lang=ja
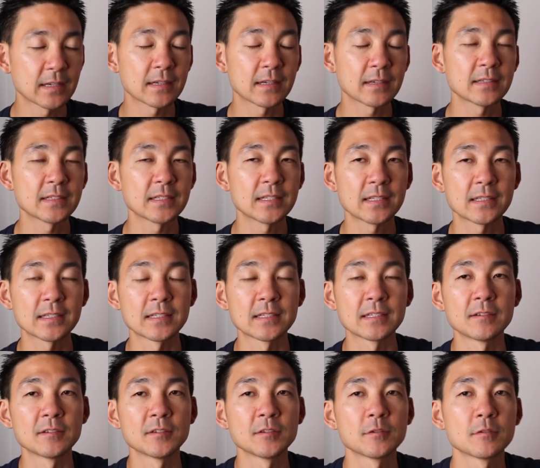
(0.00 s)
覚になってき
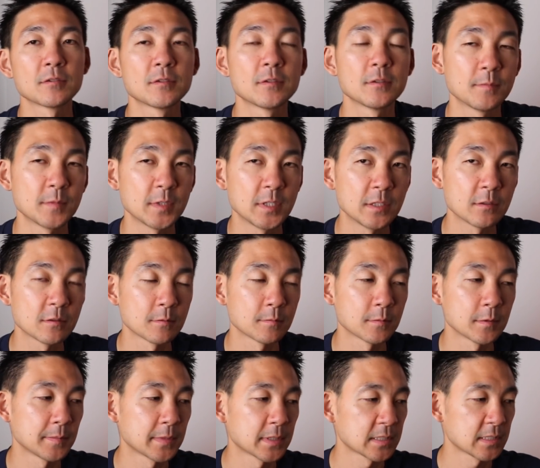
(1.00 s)
てる人っていうのもいると思
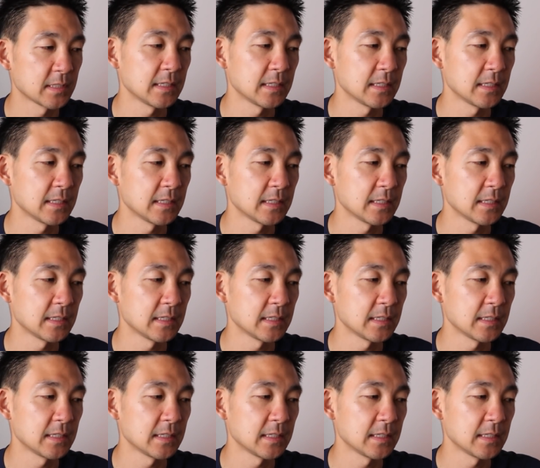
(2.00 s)
います